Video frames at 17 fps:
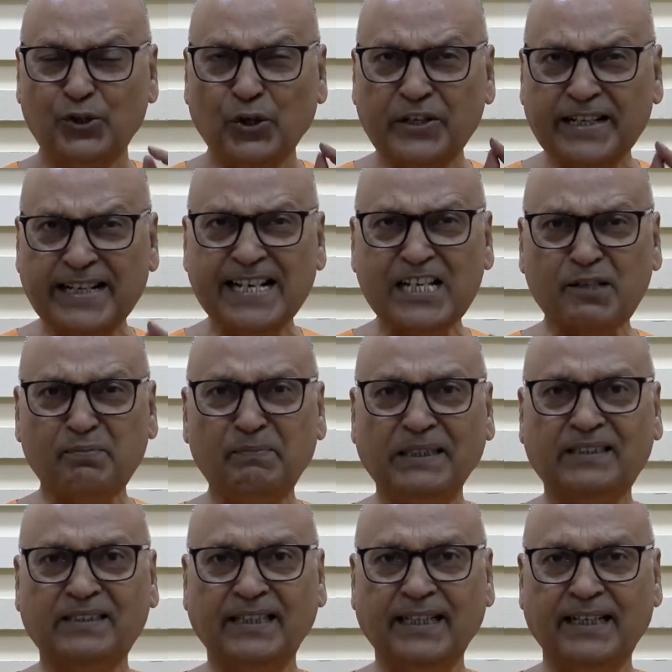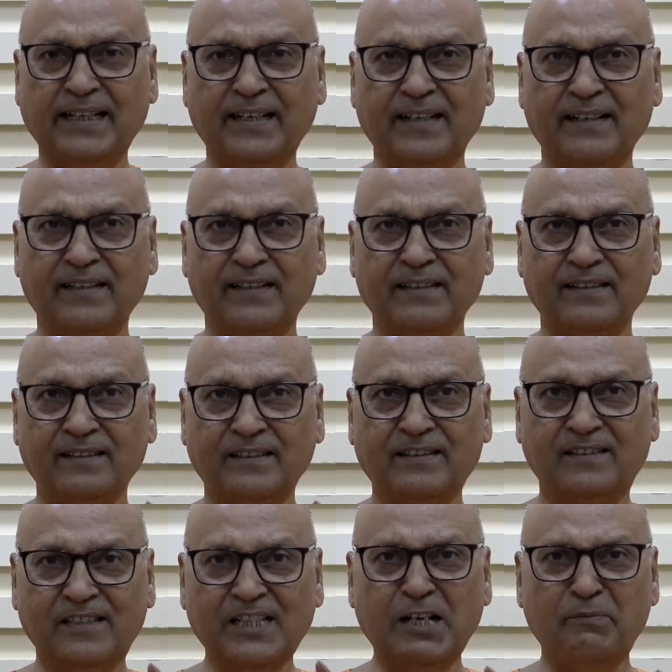जो किस्मत है
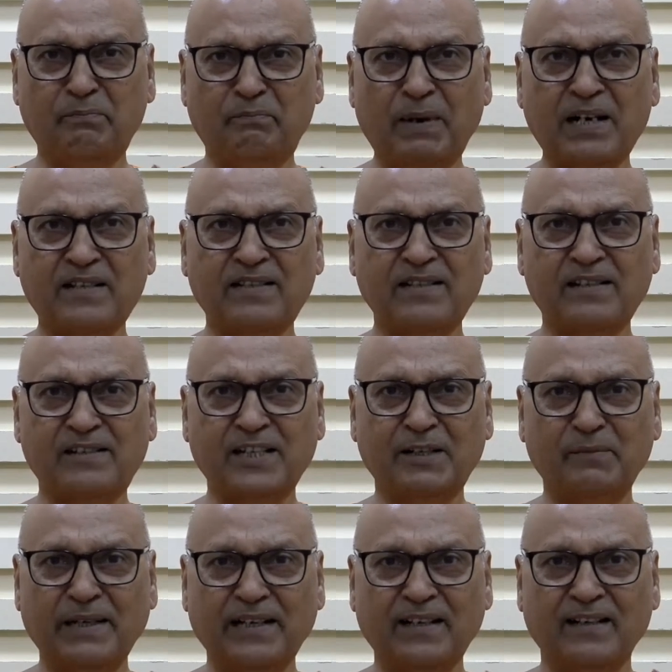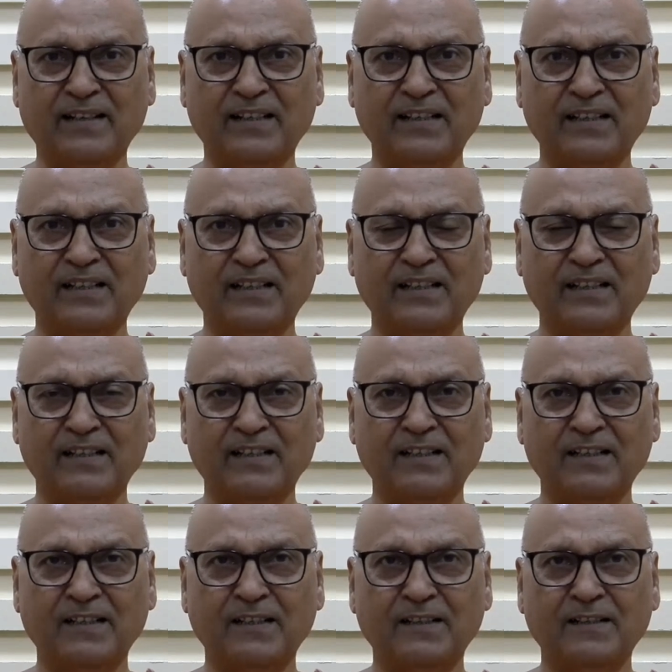टर्म पार्सी टर्म है
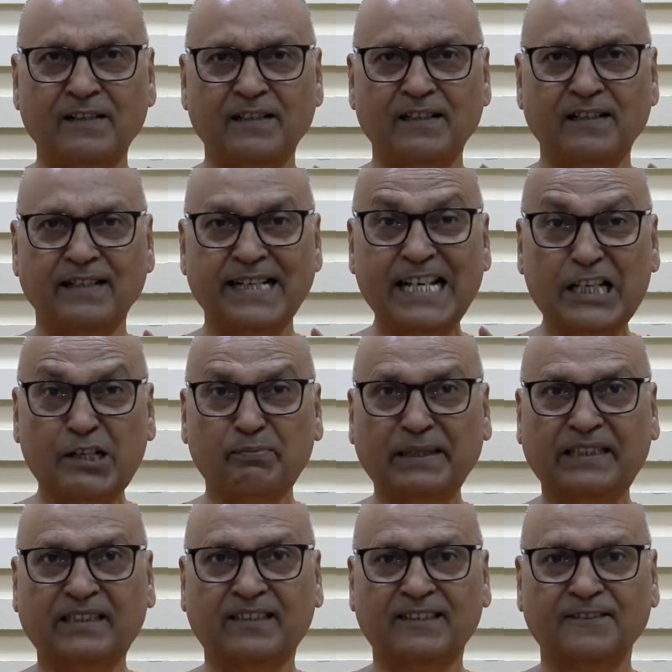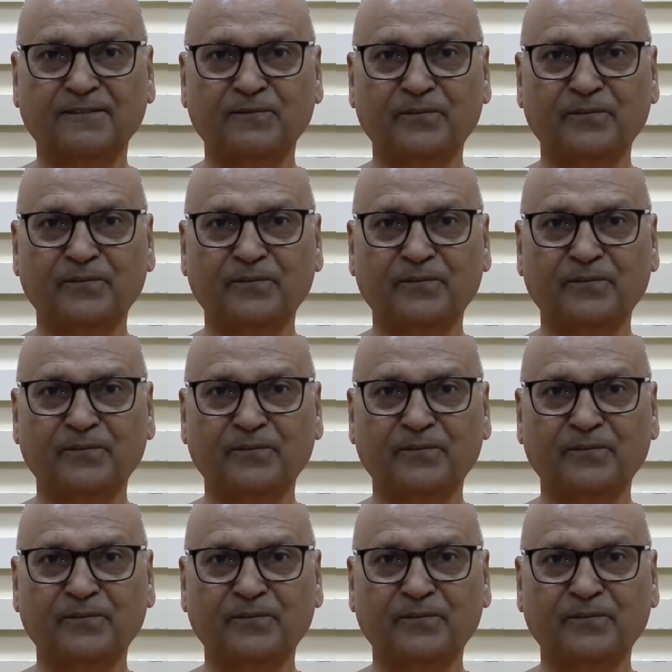किस्मत